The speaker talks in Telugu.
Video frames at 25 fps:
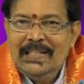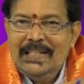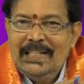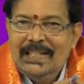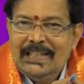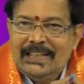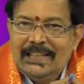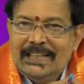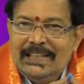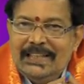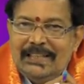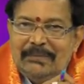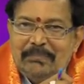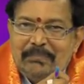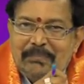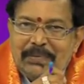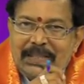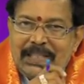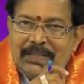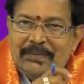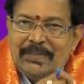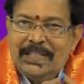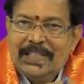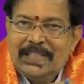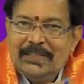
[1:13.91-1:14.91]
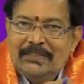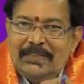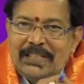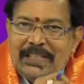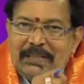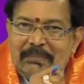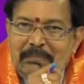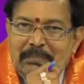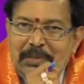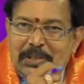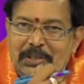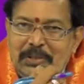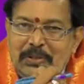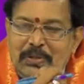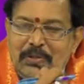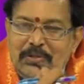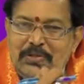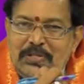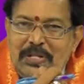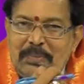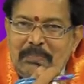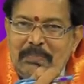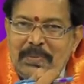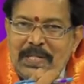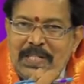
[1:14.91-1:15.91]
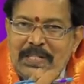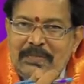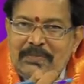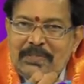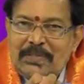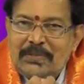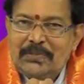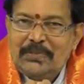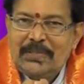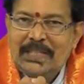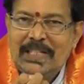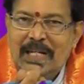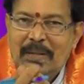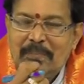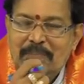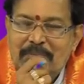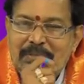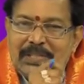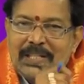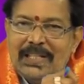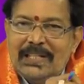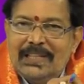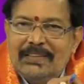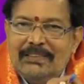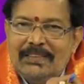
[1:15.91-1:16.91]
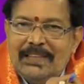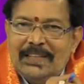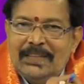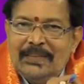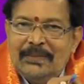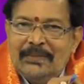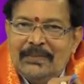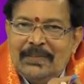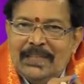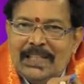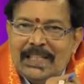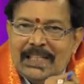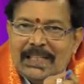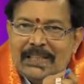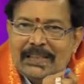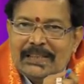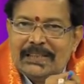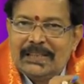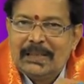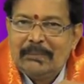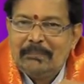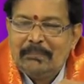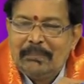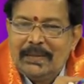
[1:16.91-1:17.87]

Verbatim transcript: లేక ప్రియమైనటువంటి మిత్రులు చెప్పినటువంటి కొన్ని అంశాల వలనో లేక